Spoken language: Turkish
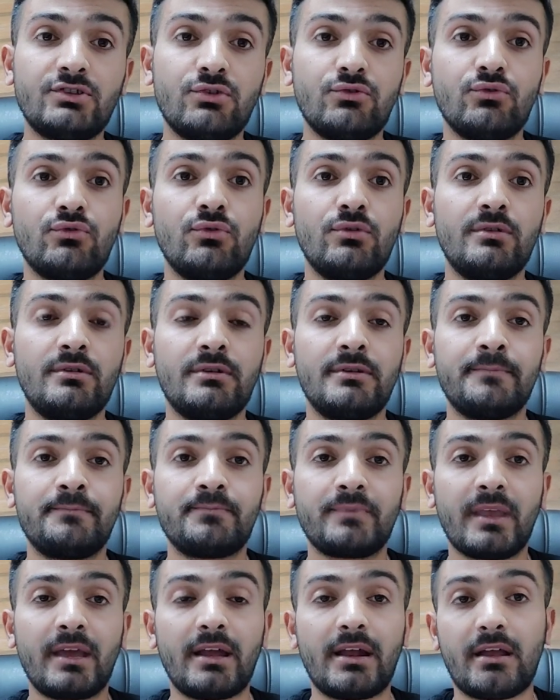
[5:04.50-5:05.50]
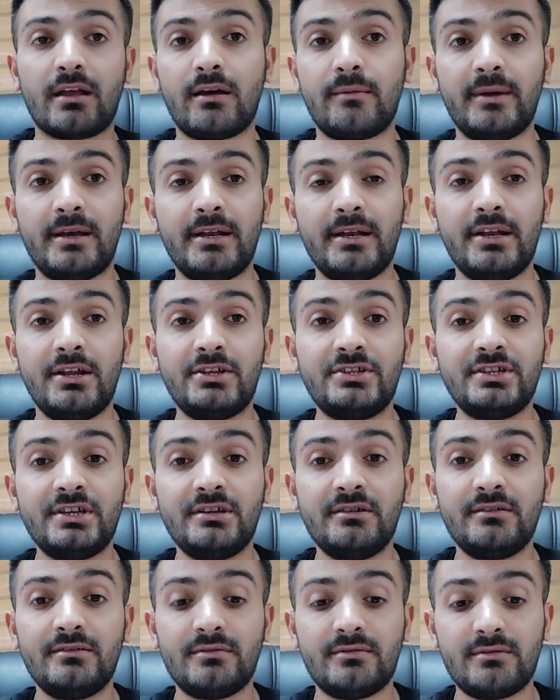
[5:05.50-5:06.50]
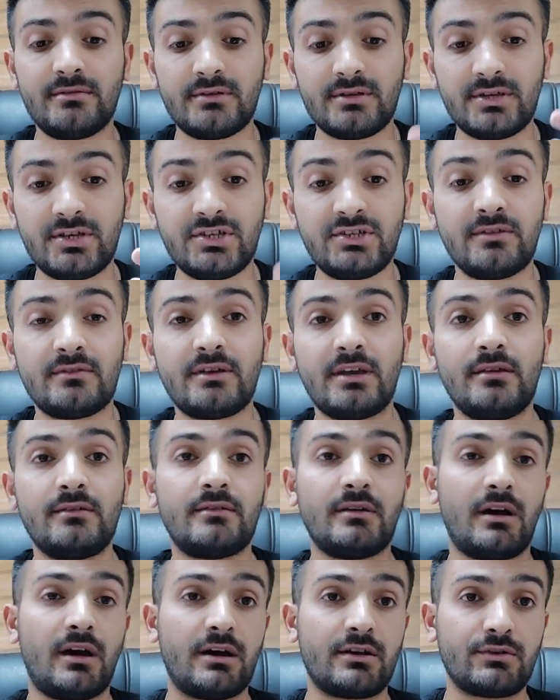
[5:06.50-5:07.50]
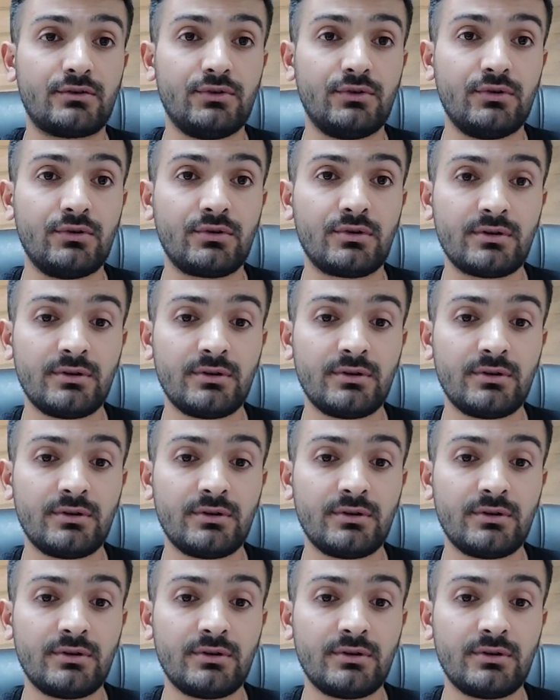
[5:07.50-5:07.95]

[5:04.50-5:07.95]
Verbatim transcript: gün rekabet edeceğiniz kişi sayısı artıyor.